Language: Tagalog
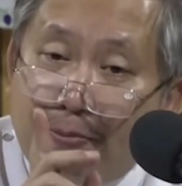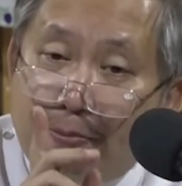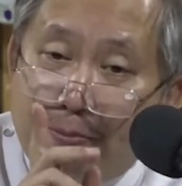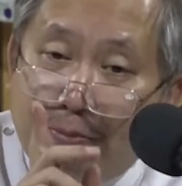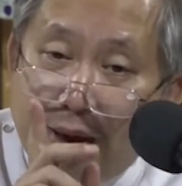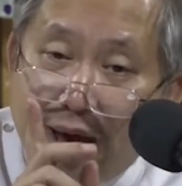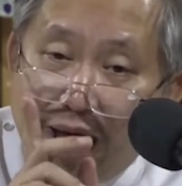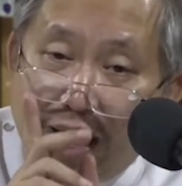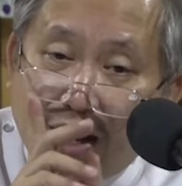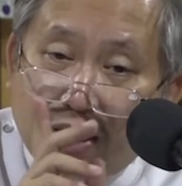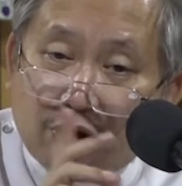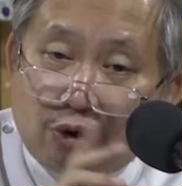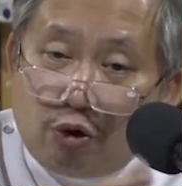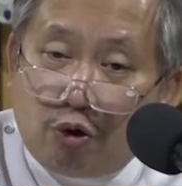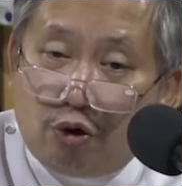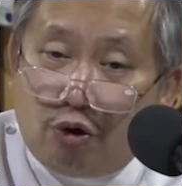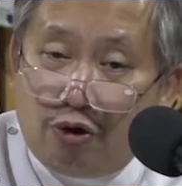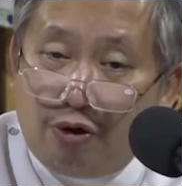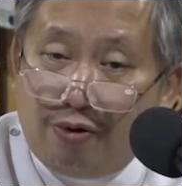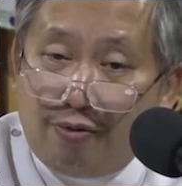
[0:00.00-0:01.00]

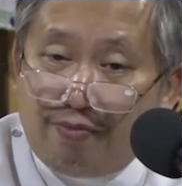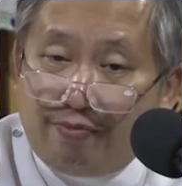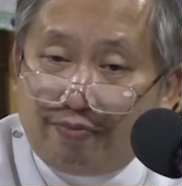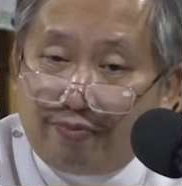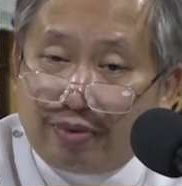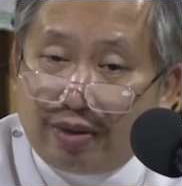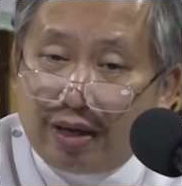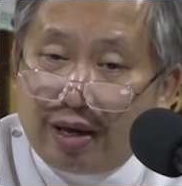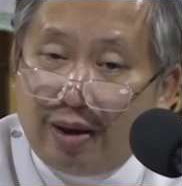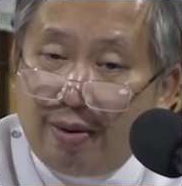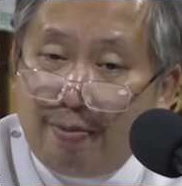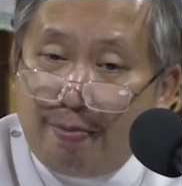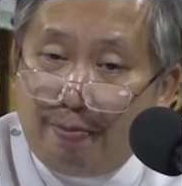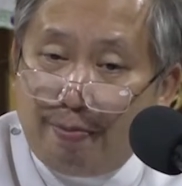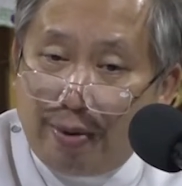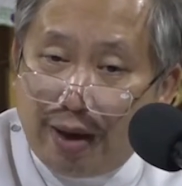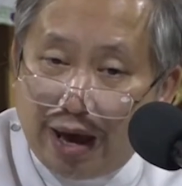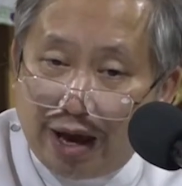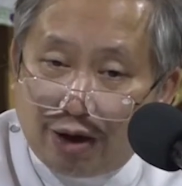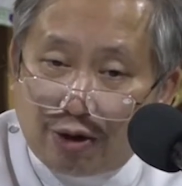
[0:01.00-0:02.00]
pero
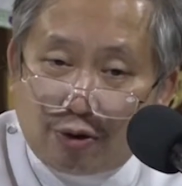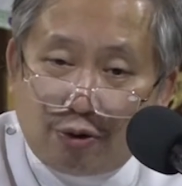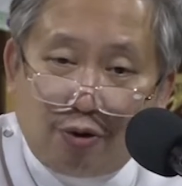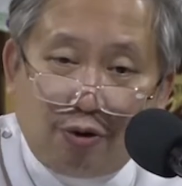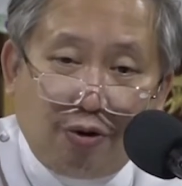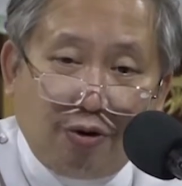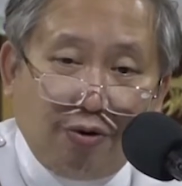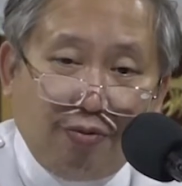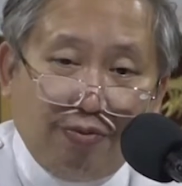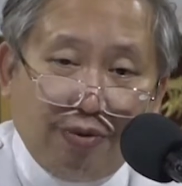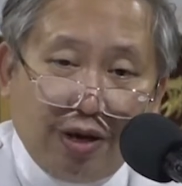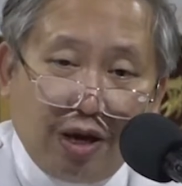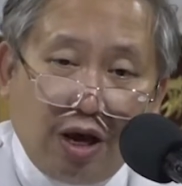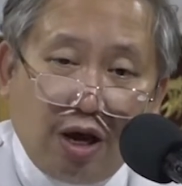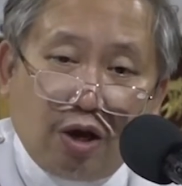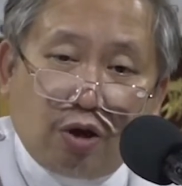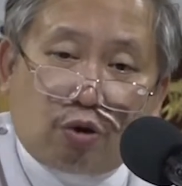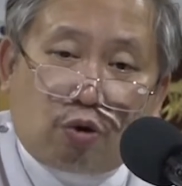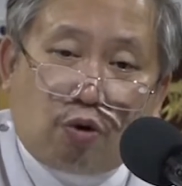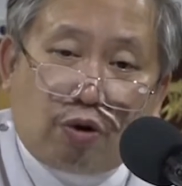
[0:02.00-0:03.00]
pero
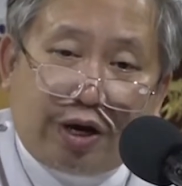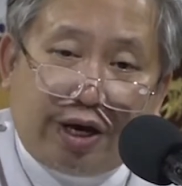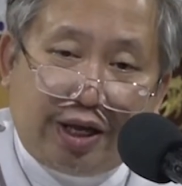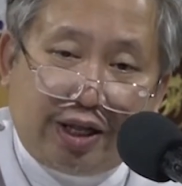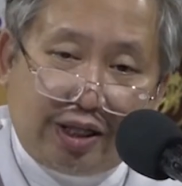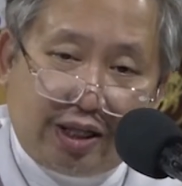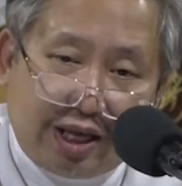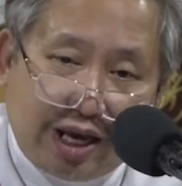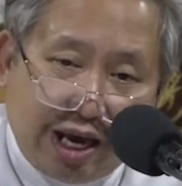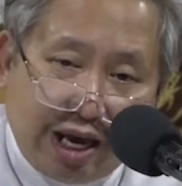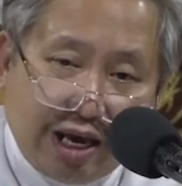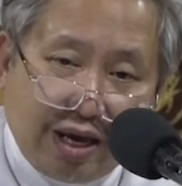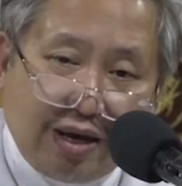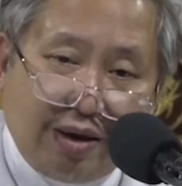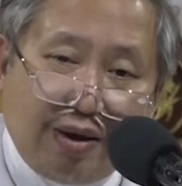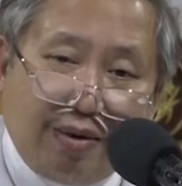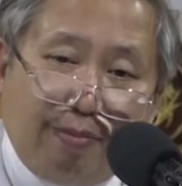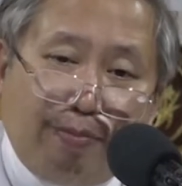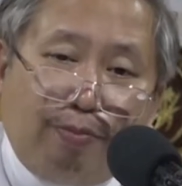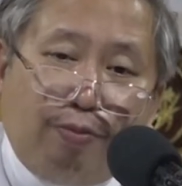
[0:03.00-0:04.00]
kung hindi
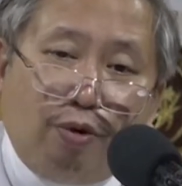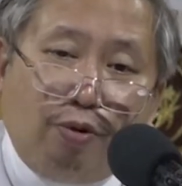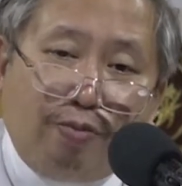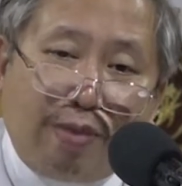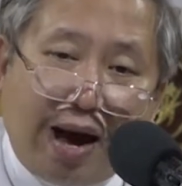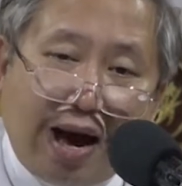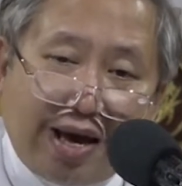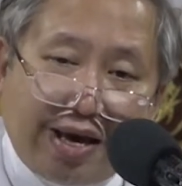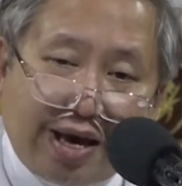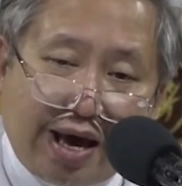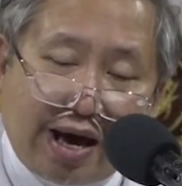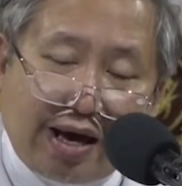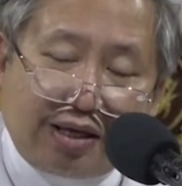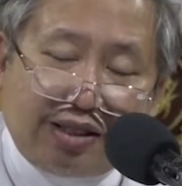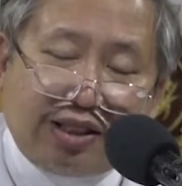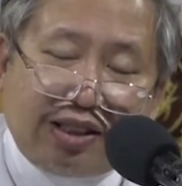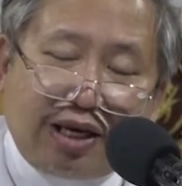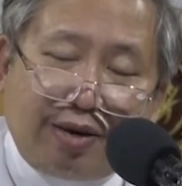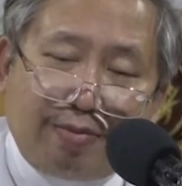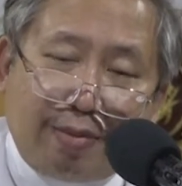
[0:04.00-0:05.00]
pumayag
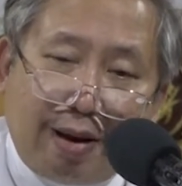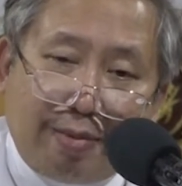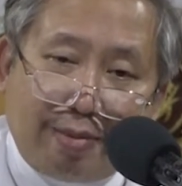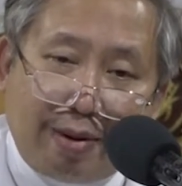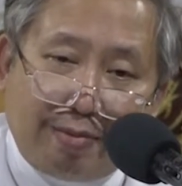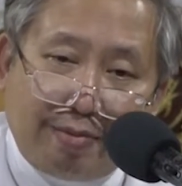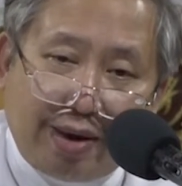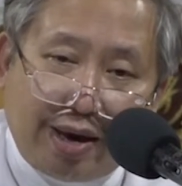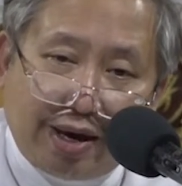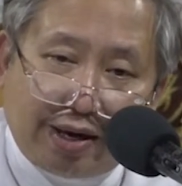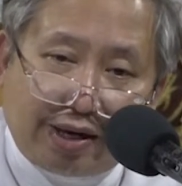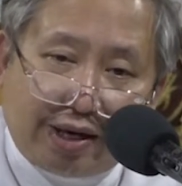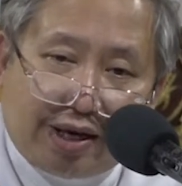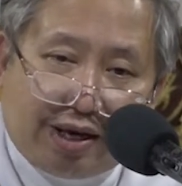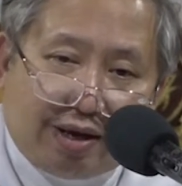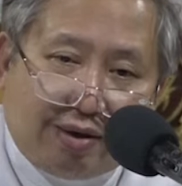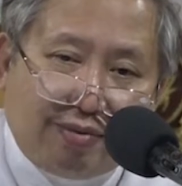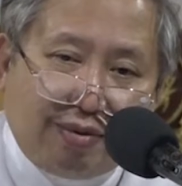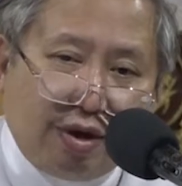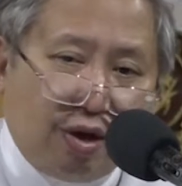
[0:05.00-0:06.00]
si Mama Mary,
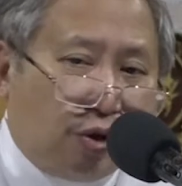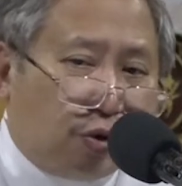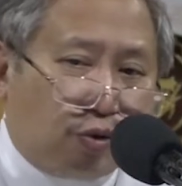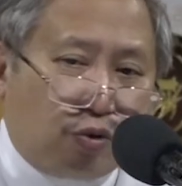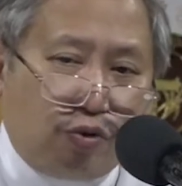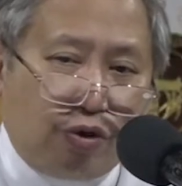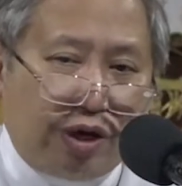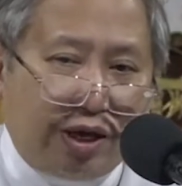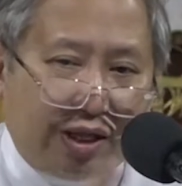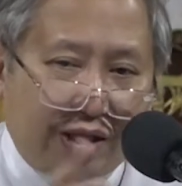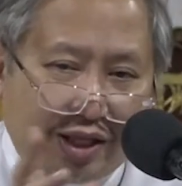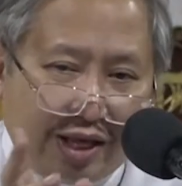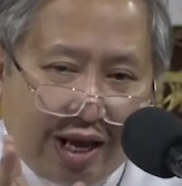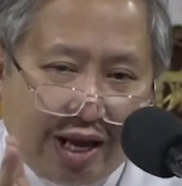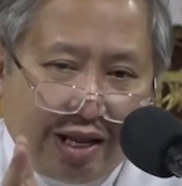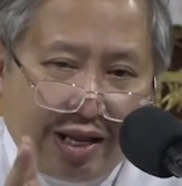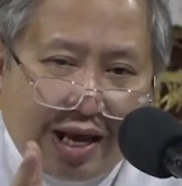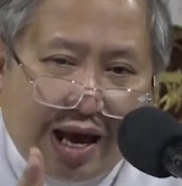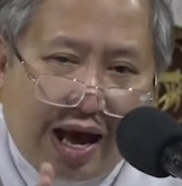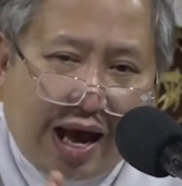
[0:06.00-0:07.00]
kung
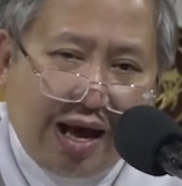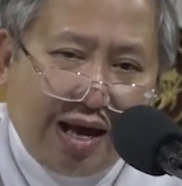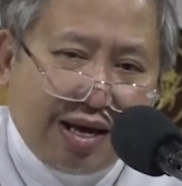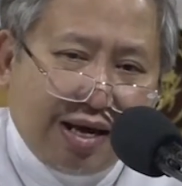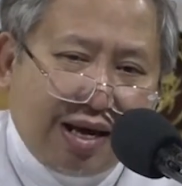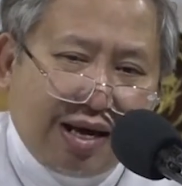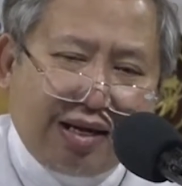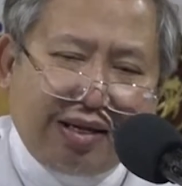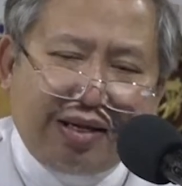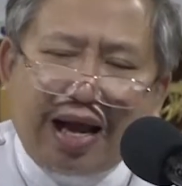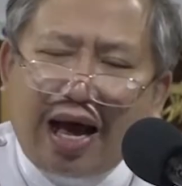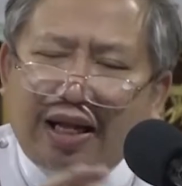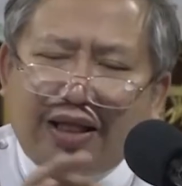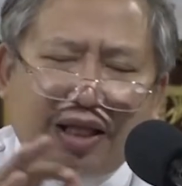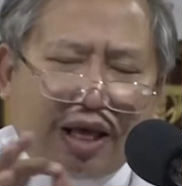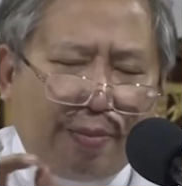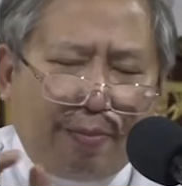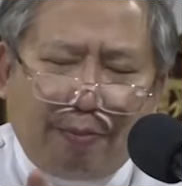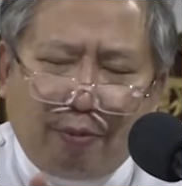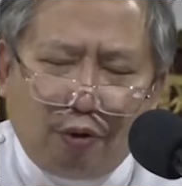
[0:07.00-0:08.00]
hindi niya
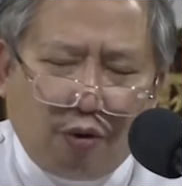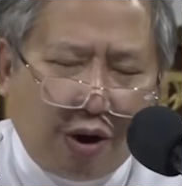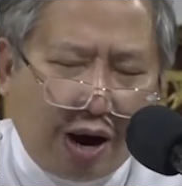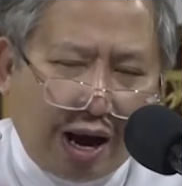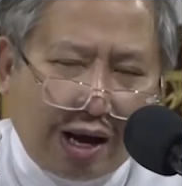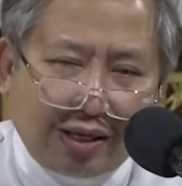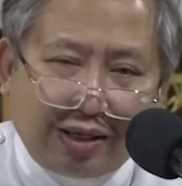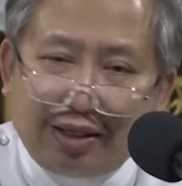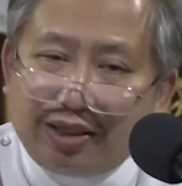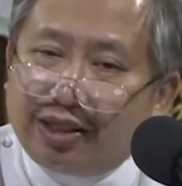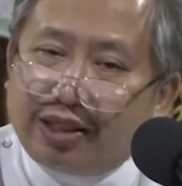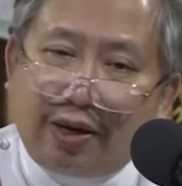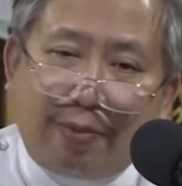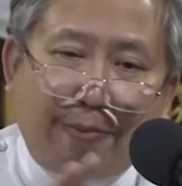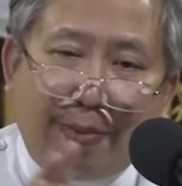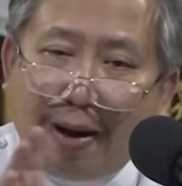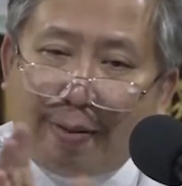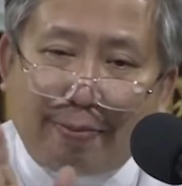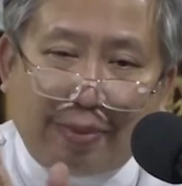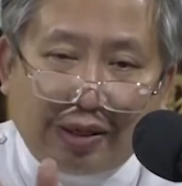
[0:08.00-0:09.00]
natipuhan si
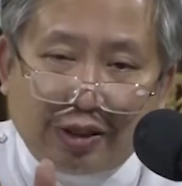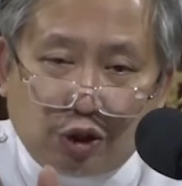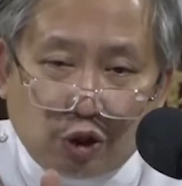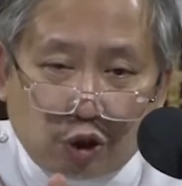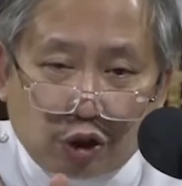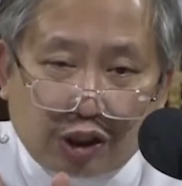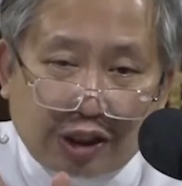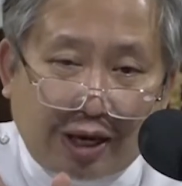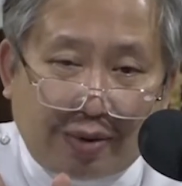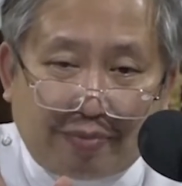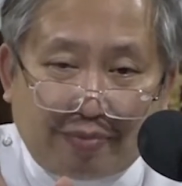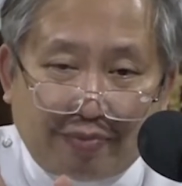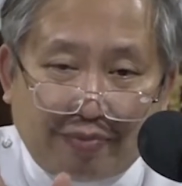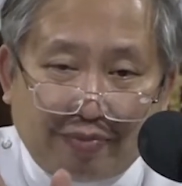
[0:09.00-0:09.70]
Papa Joseph,